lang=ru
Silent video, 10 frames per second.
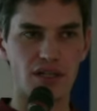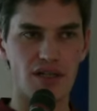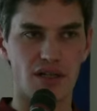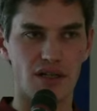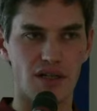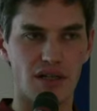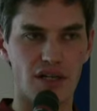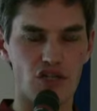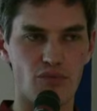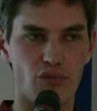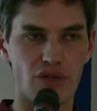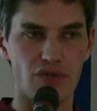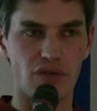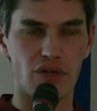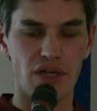контейнер конечному
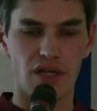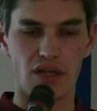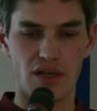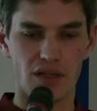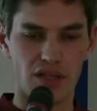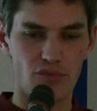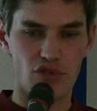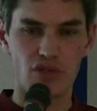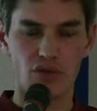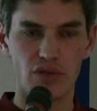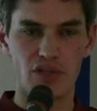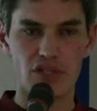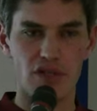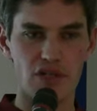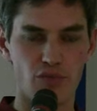пользователю, и там уже он
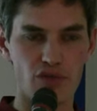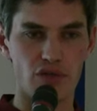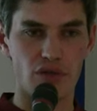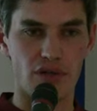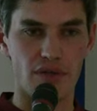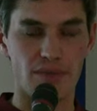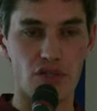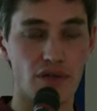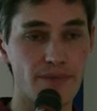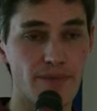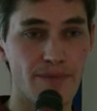использует докер. Что?